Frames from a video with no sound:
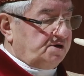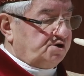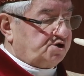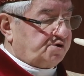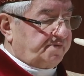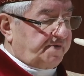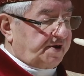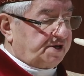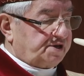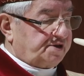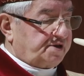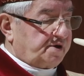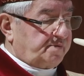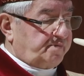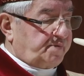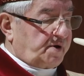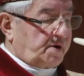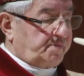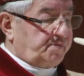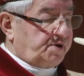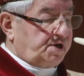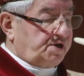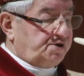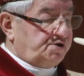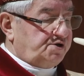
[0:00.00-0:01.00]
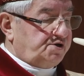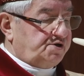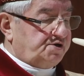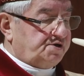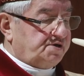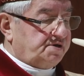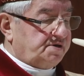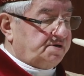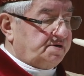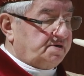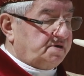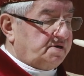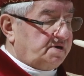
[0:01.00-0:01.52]
świętej
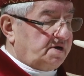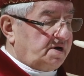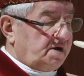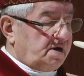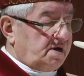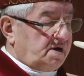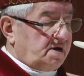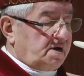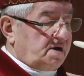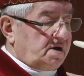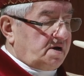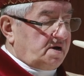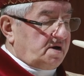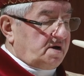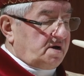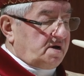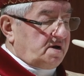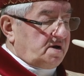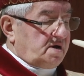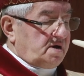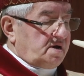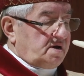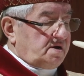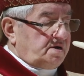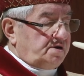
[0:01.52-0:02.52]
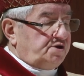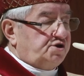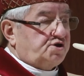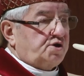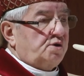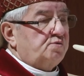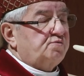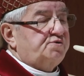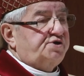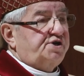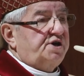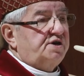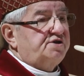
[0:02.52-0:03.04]
pamięci. I
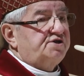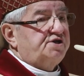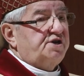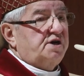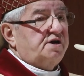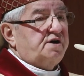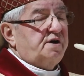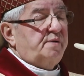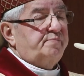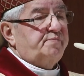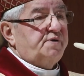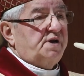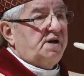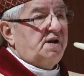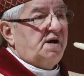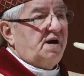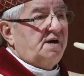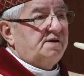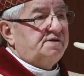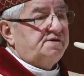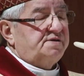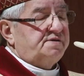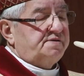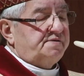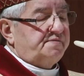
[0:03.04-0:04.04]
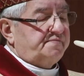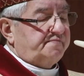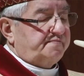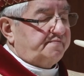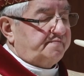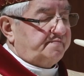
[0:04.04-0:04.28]
są księża kapelani.